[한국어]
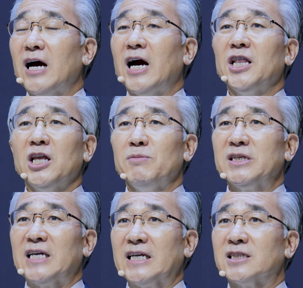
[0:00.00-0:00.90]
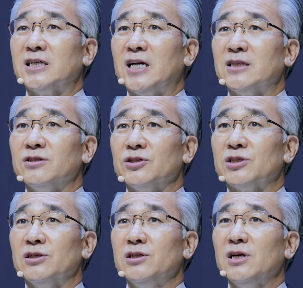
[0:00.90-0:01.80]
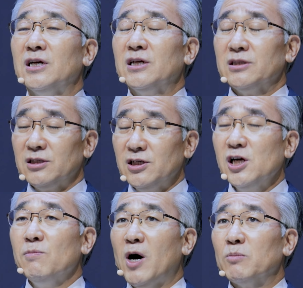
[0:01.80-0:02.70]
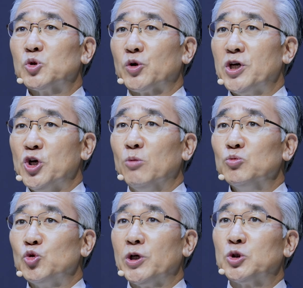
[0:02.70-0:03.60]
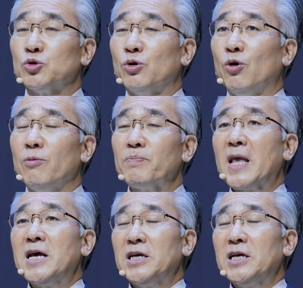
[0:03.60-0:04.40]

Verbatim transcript: 하나님의 자식이라는 것을 늘 마음속에 염두에 두고